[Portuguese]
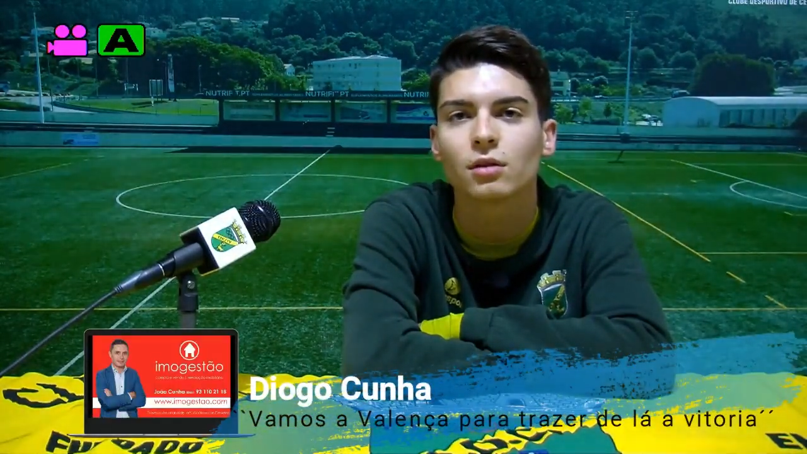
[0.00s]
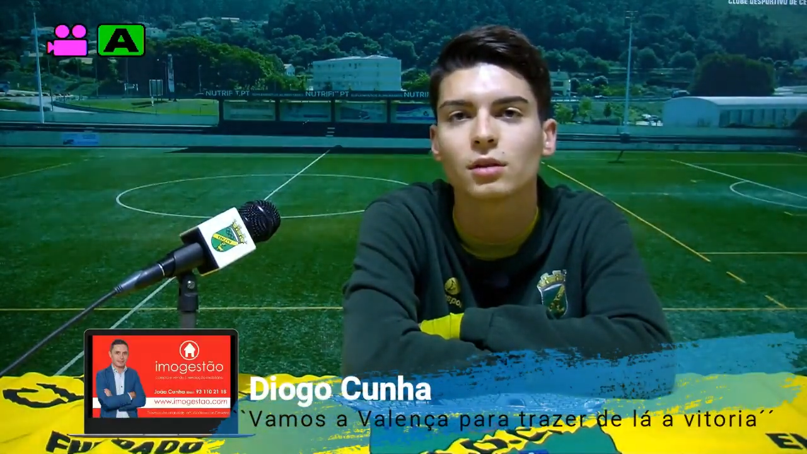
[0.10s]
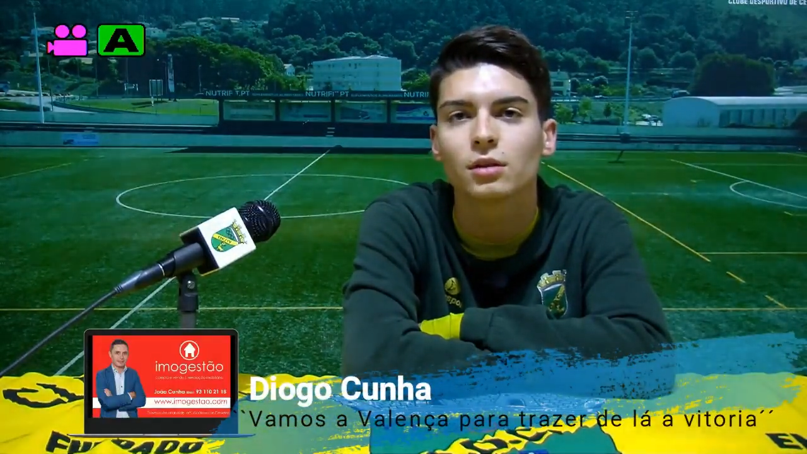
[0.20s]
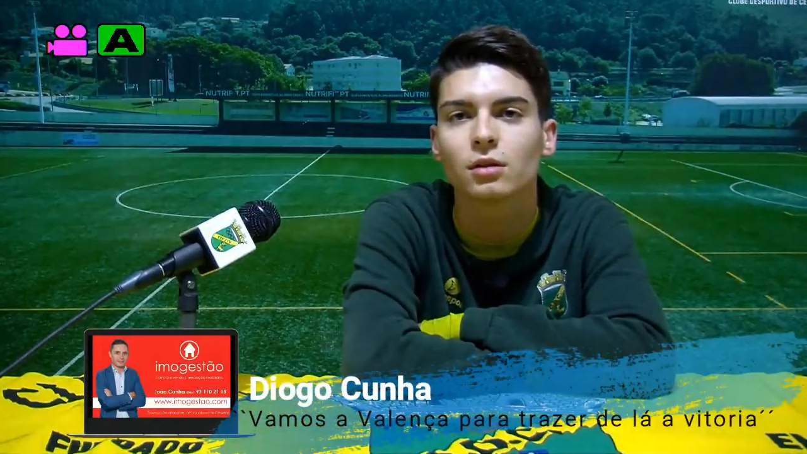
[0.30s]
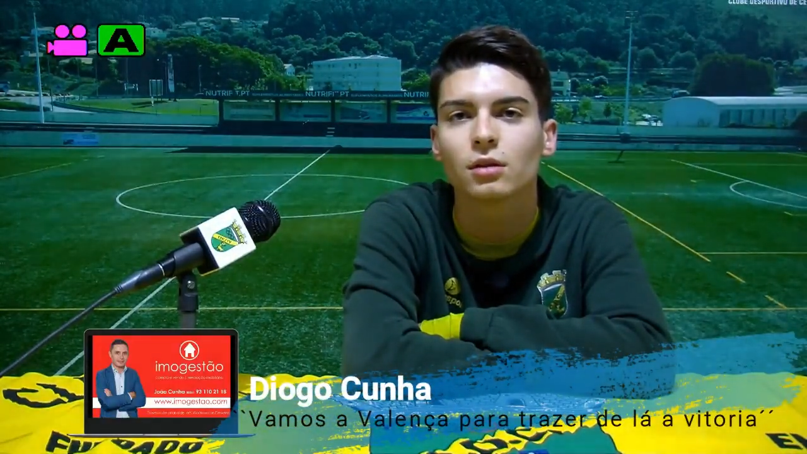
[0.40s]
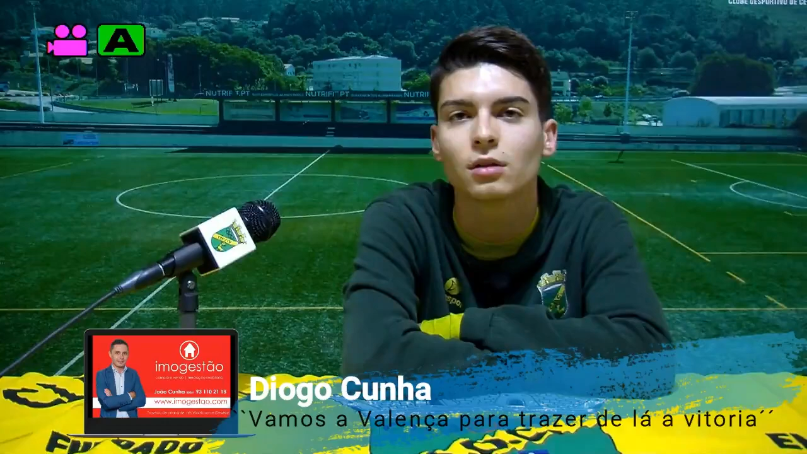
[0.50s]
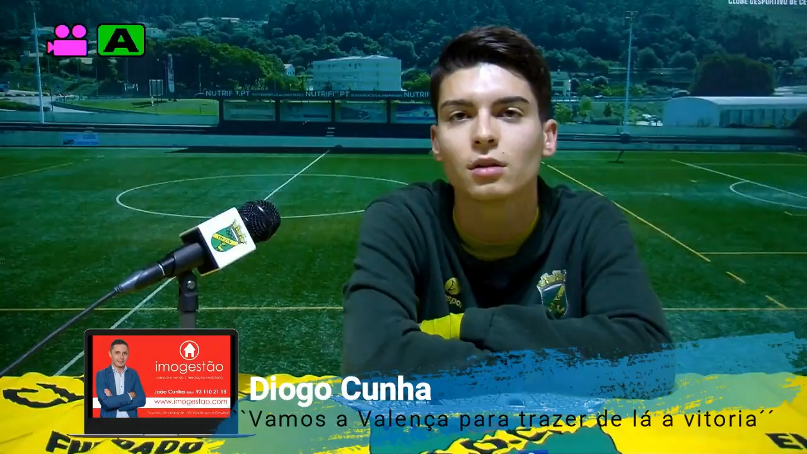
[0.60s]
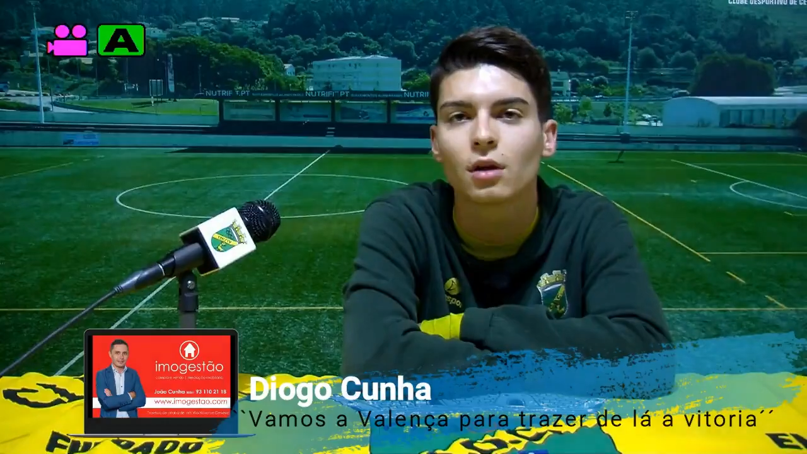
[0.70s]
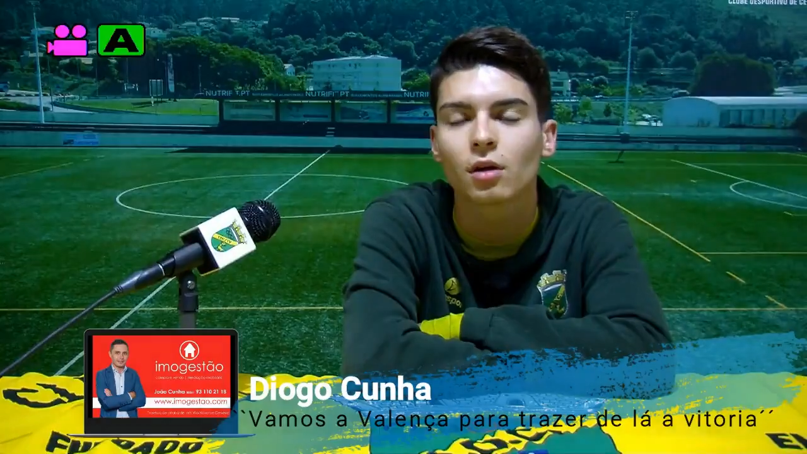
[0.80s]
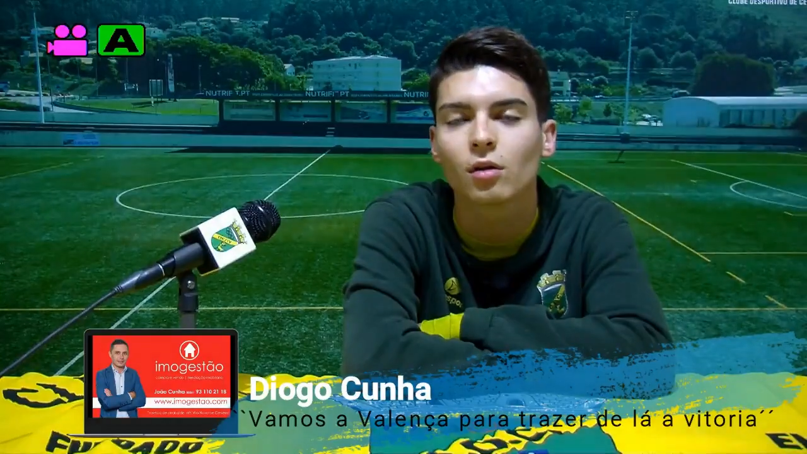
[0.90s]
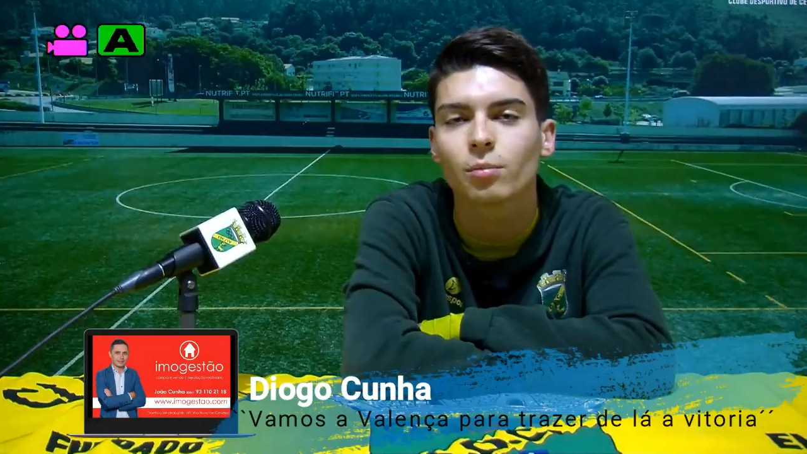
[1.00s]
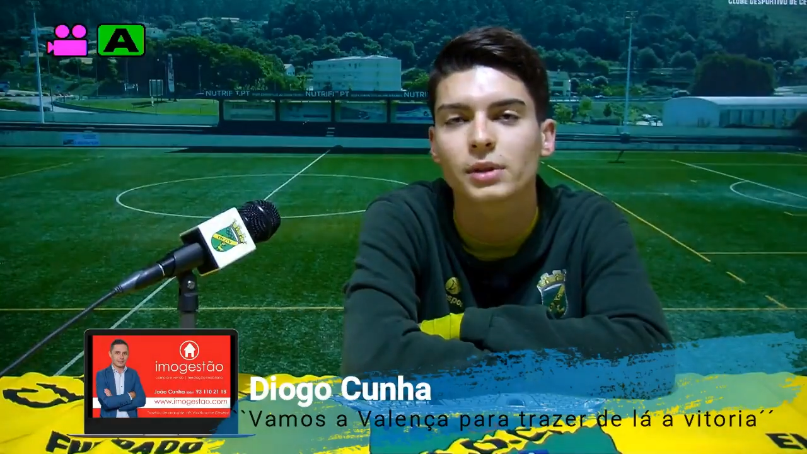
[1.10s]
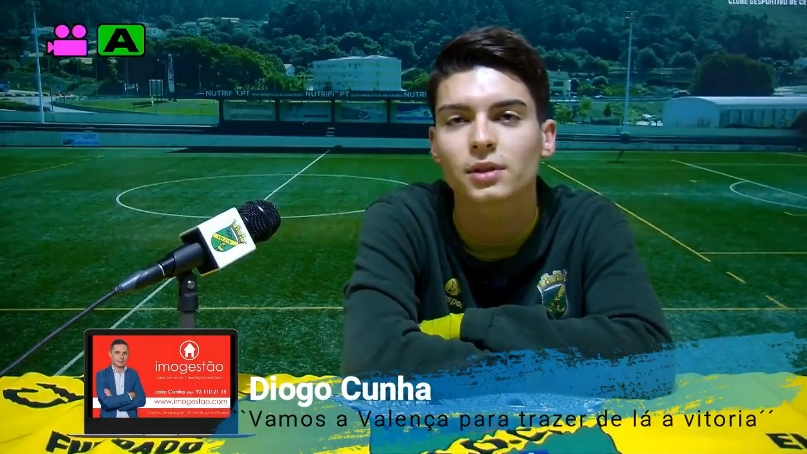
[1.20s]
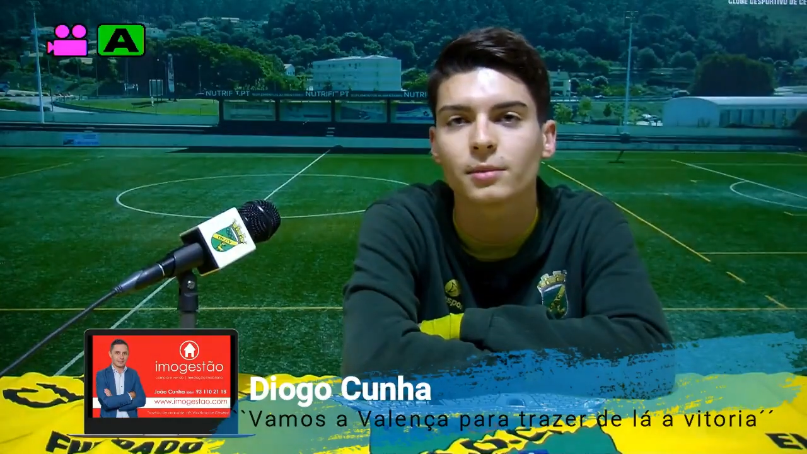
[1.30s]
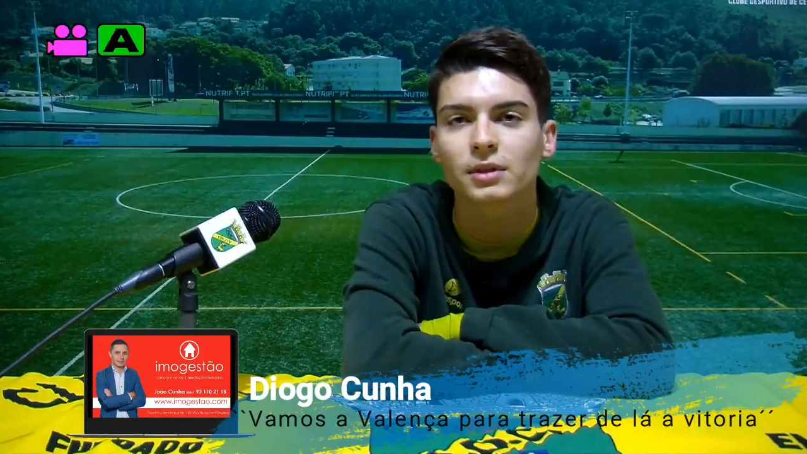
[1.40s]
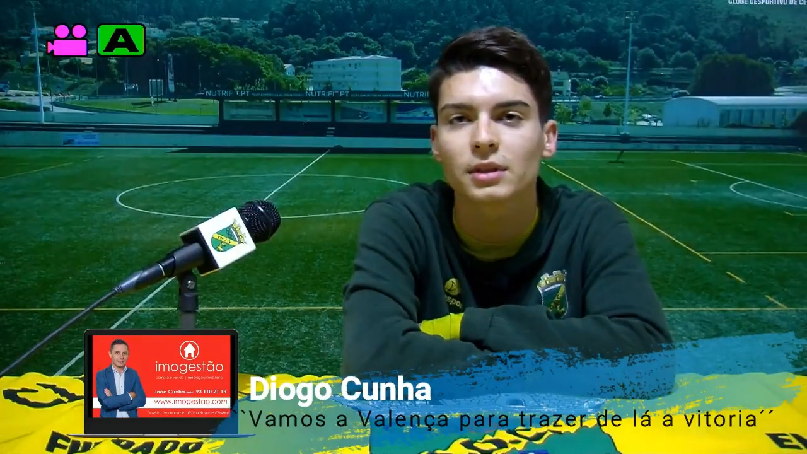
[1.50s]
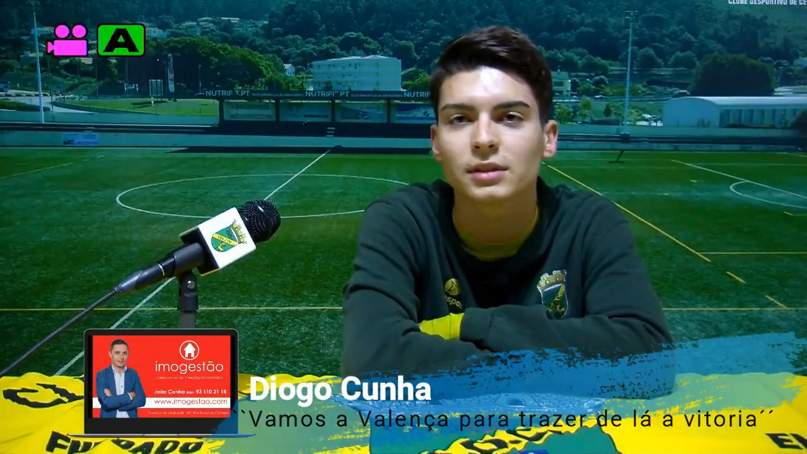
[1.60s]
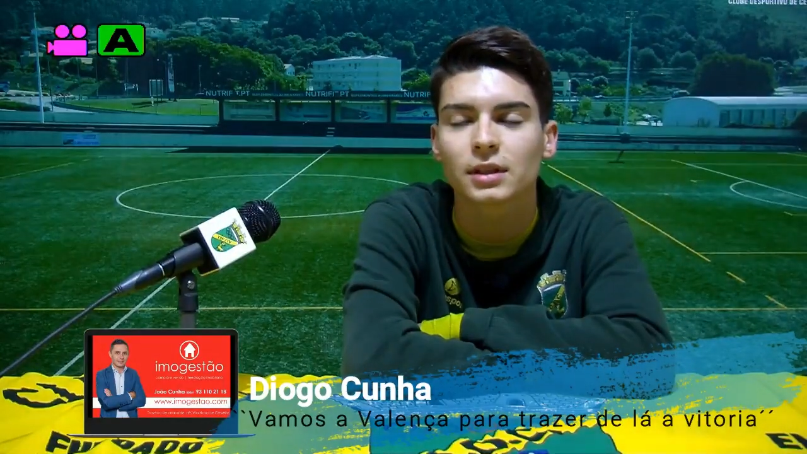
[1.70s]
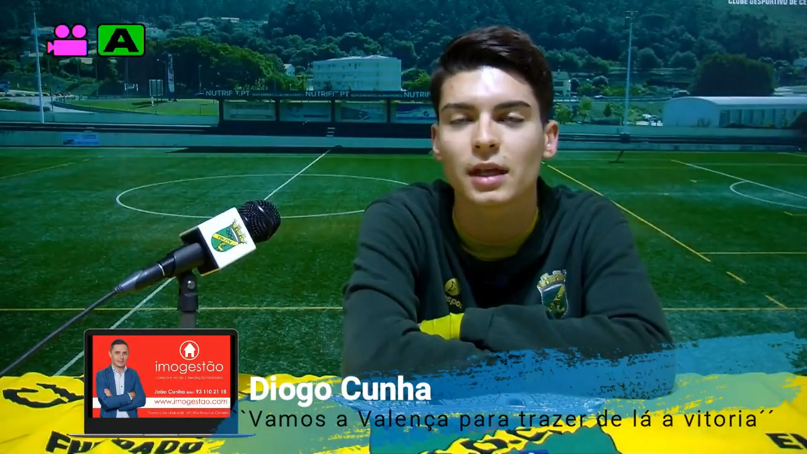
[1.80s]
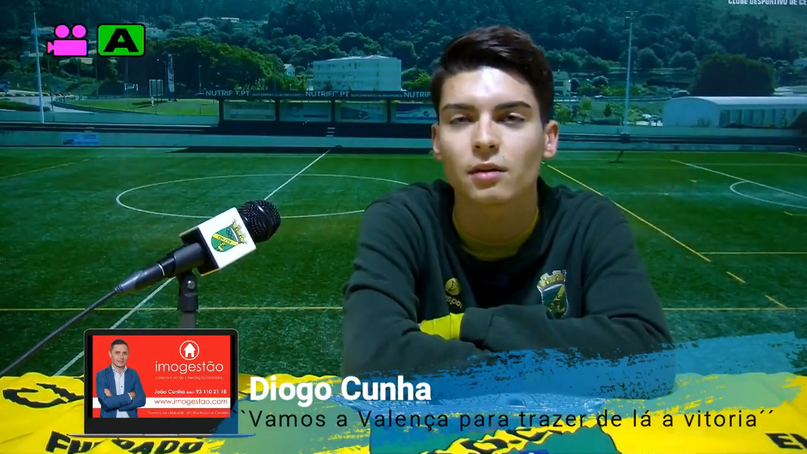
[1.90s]
Uh, com o pensamento de
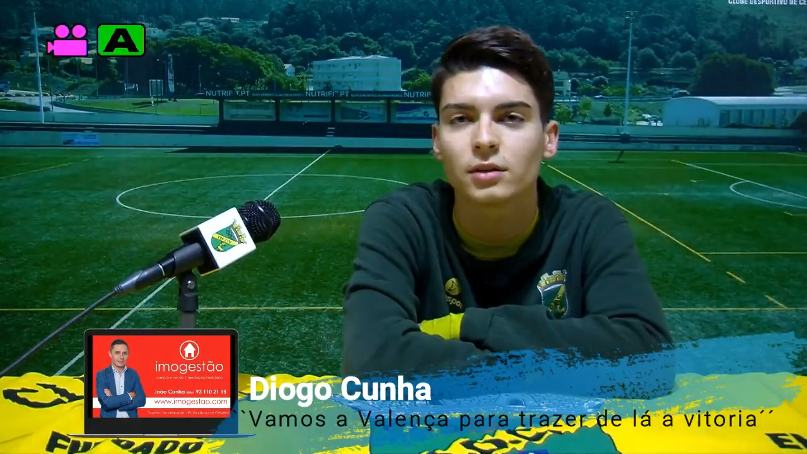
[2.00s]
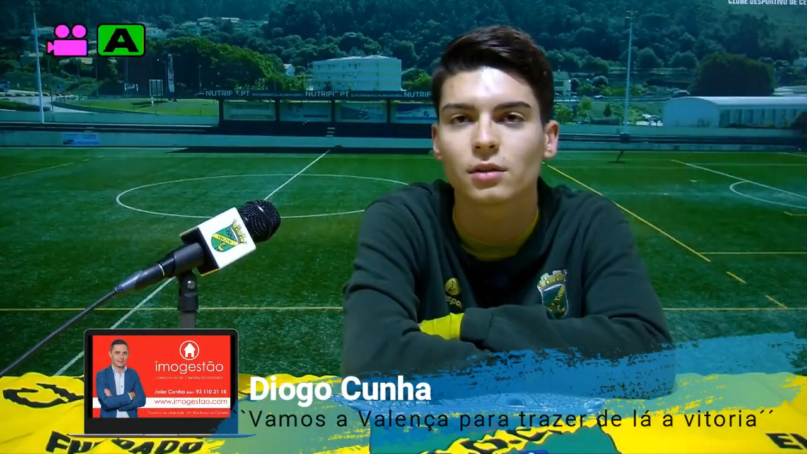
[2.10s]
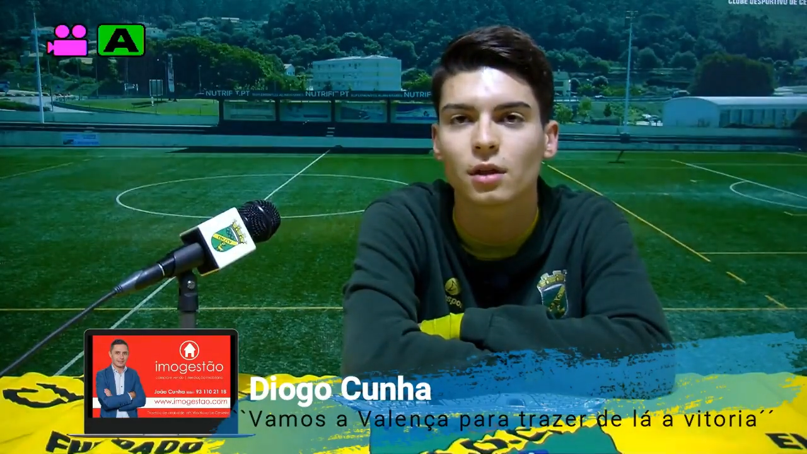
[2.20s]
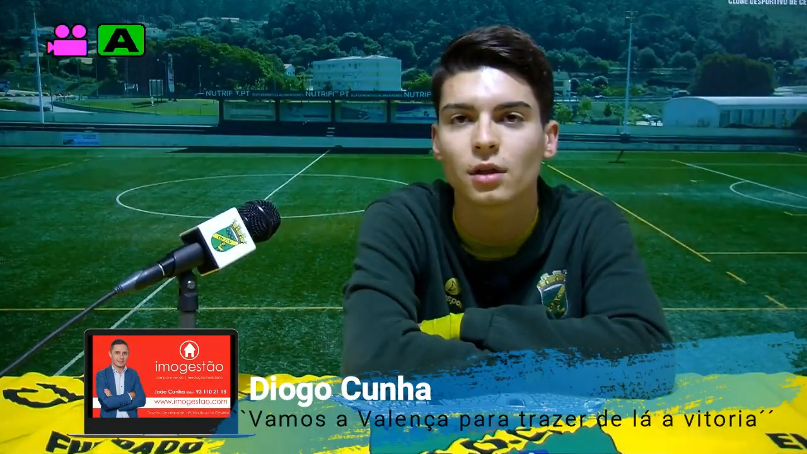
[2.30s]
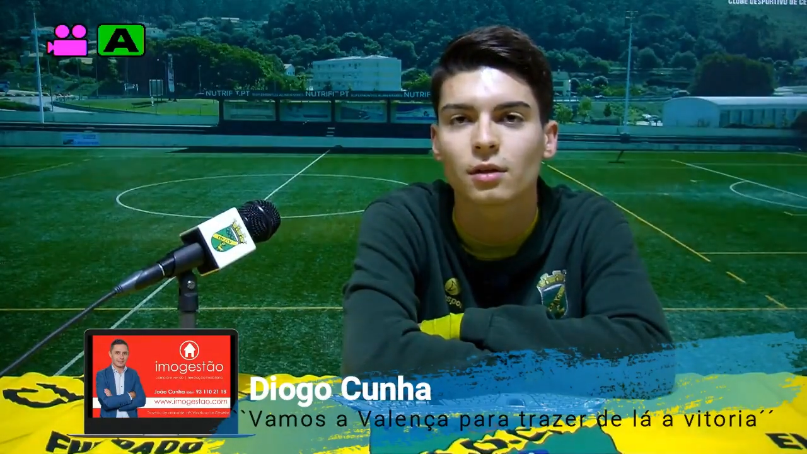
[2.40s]
trazer lá a vitória.